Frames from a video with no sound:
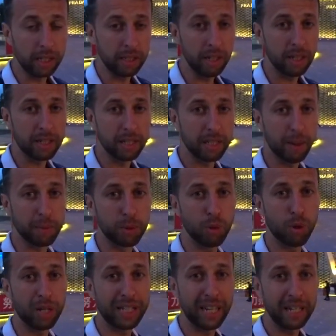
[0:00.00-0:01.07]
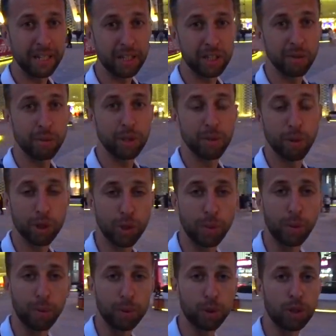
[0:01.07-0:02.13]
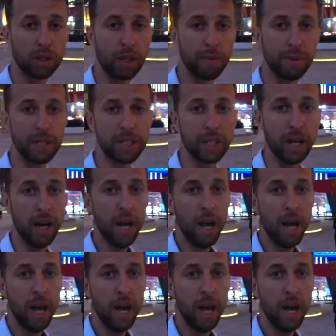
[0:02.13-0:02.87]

отелях, снять обзоры. И, конечно, мы не можем пропустить это место.